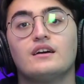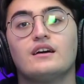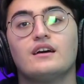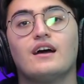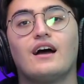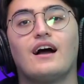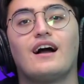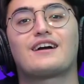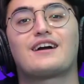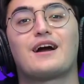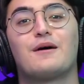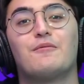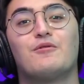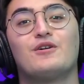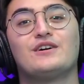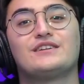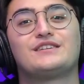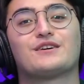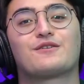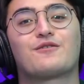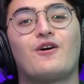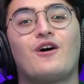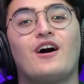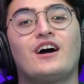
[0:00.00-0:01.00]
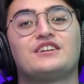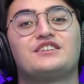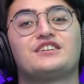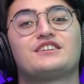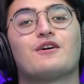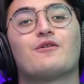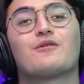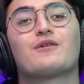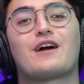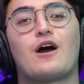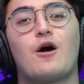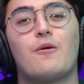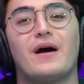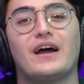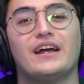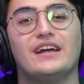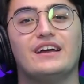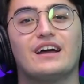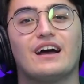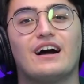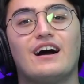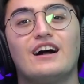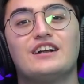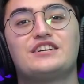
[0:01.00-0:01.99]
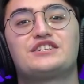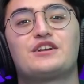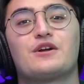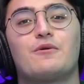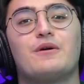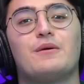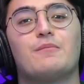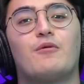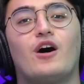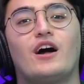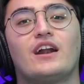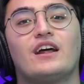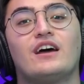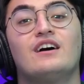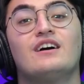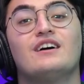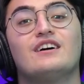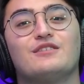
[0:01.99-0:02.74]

Acabou esse corte? Então calma aí. Antes de eu ir embora,